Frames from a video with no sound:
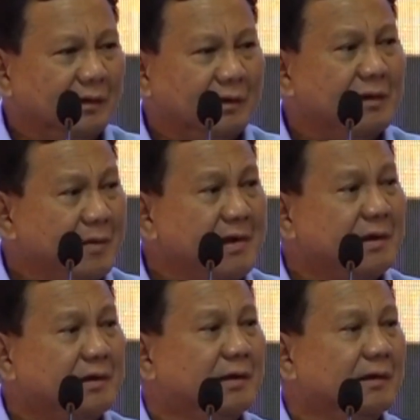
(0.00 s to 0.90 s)
ini
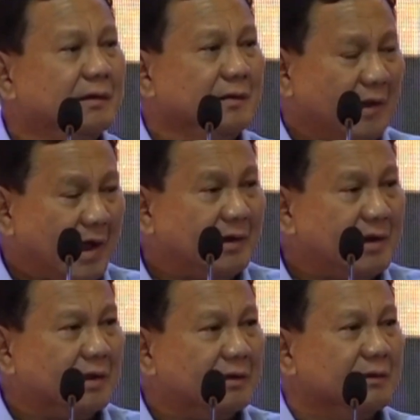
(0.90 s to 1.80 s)
benar ini
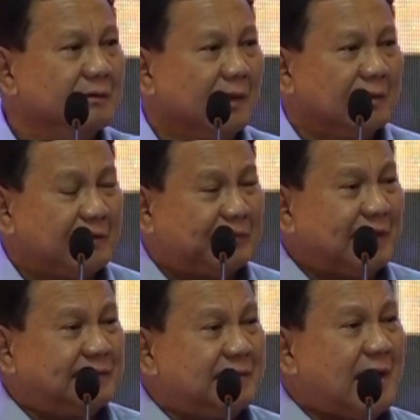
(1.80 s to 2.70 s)
ada
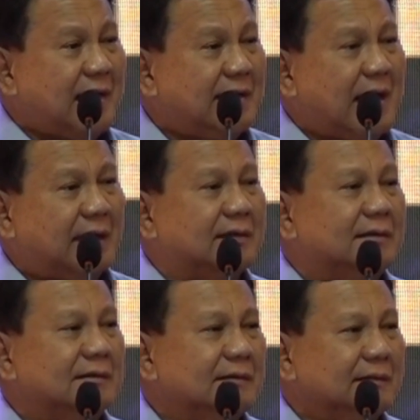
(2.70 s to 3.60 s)
Referensinya ada.
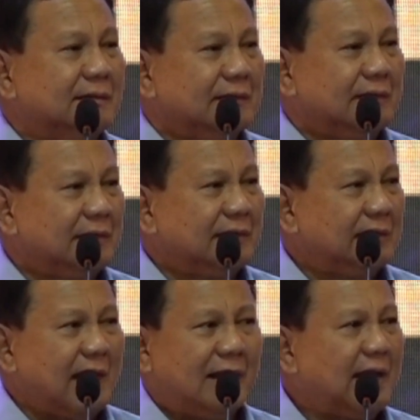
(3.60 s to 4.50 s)

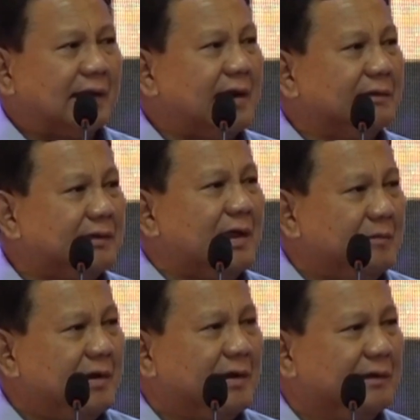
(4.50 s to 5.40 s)
Nggak ngarang saya
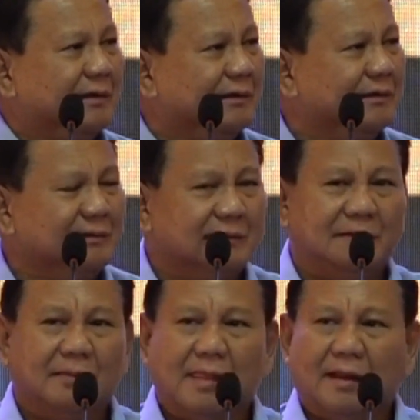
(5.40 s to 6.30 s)
benar ini.
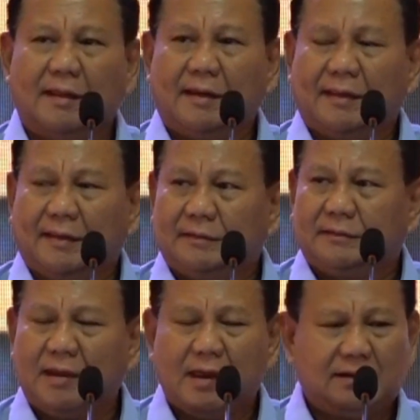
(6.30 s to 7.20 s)

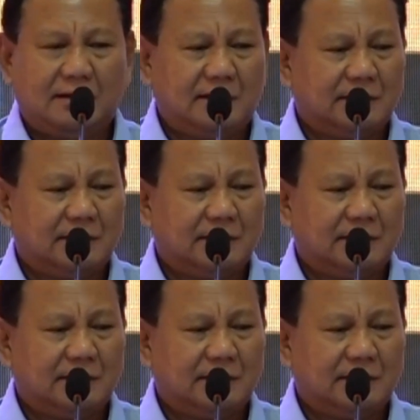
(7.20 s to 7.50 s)
Jadi